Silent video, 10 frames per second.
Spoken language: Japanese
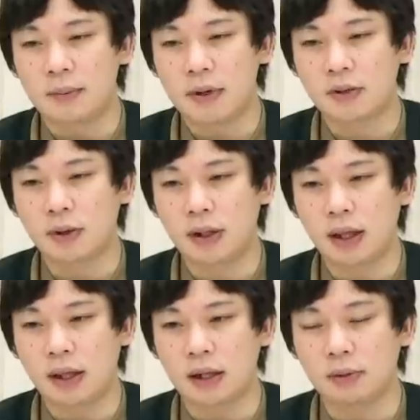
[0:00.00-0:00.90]
まあ、初期
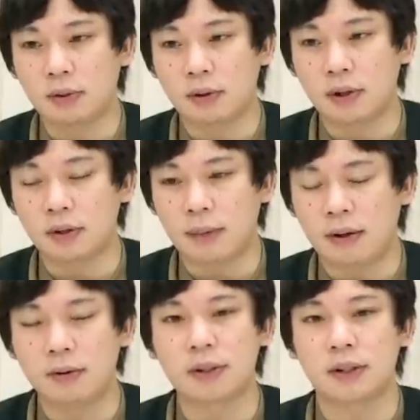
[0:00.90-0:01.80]
展開のところで言うと魔
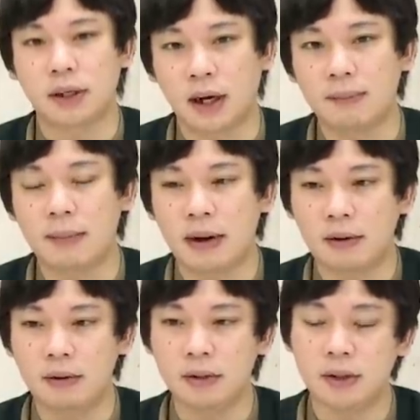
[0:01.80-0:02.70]
法陣か、まあ、魔
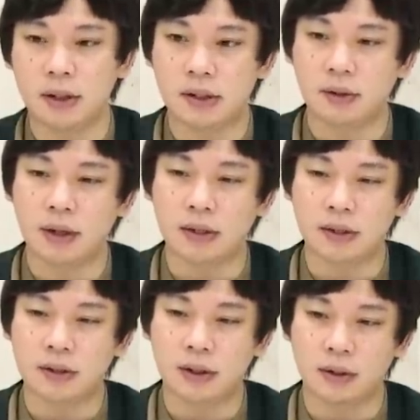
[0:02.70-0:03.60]
法陣に強いや
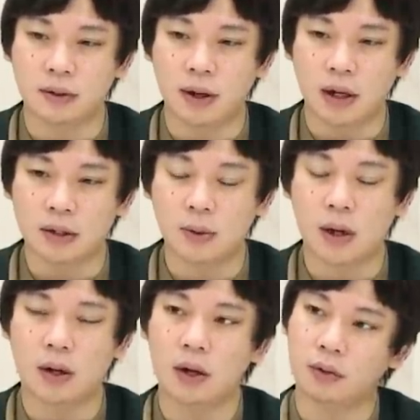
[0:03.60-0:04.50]
つっていうのはそう
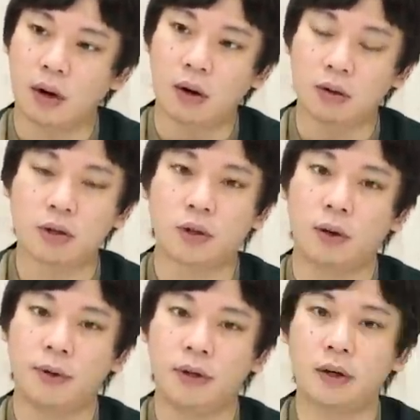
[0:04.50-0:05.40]
考えるとああ確かにあ
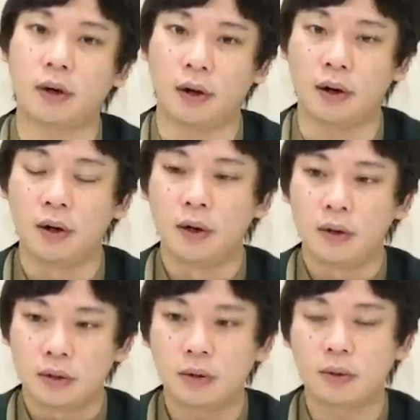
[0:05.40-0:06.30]
んまいないから
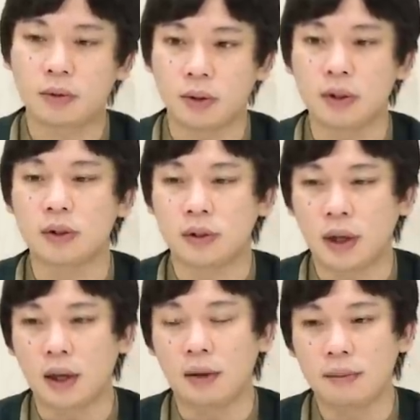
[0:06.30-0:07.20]
それこそいいですね、